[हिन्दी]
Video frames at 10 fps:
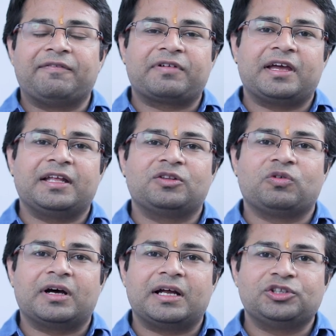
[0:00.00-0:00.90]
एफ़ के
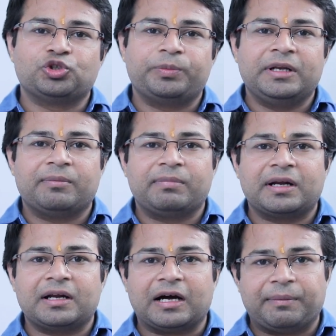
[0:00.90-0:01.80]
द्वारा जो भी
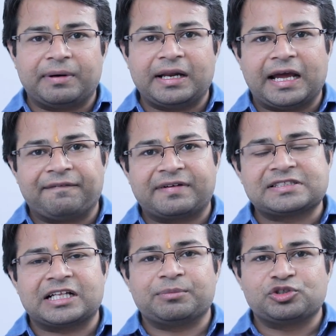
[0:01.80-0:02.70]
नंबर हमारे एफ़ के
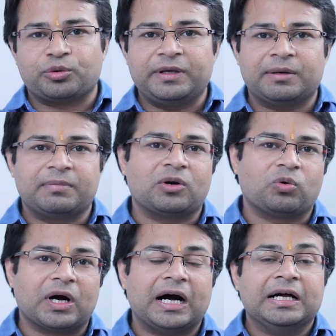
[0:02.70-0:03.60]
साथ में जो भी नंबर
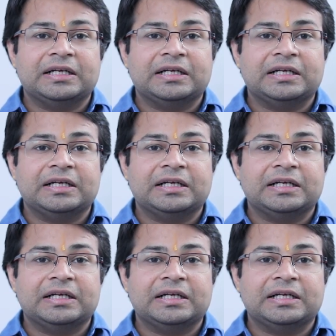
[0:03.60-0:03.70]
होगा